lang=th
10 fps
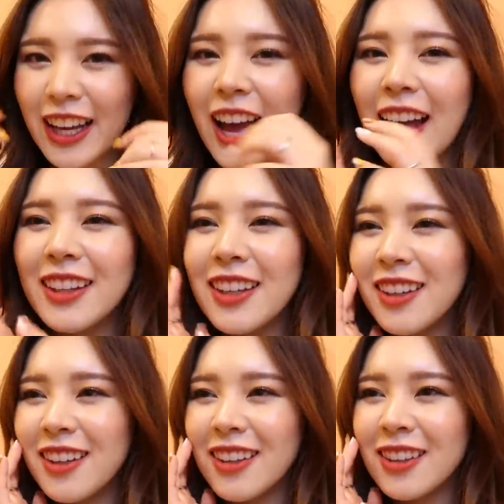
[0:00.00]
นี้นะคะนี่
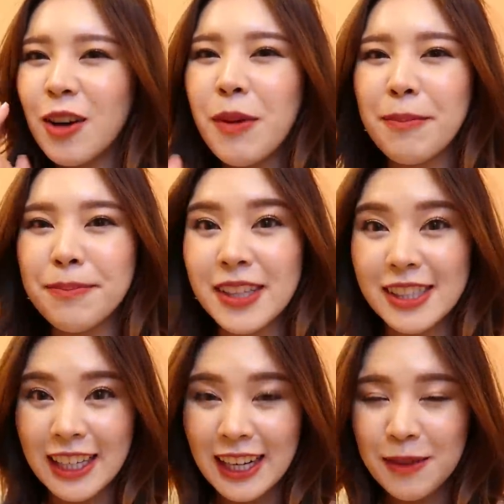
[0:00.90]
เลยก็แบบเป็น
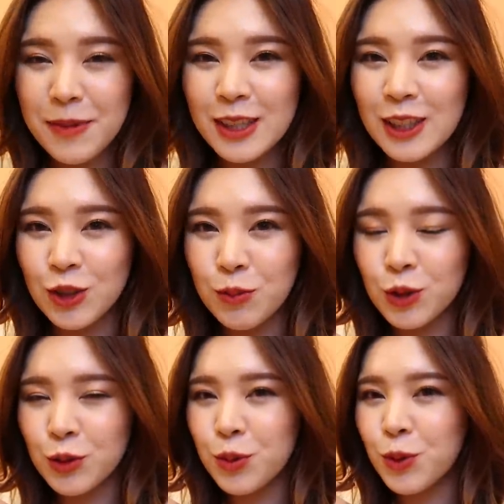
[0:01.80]
สีเป็นสีชม
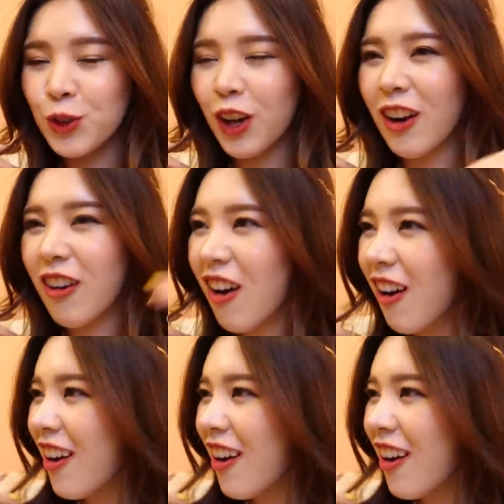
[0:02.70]
พูชมพูนะแล้วก็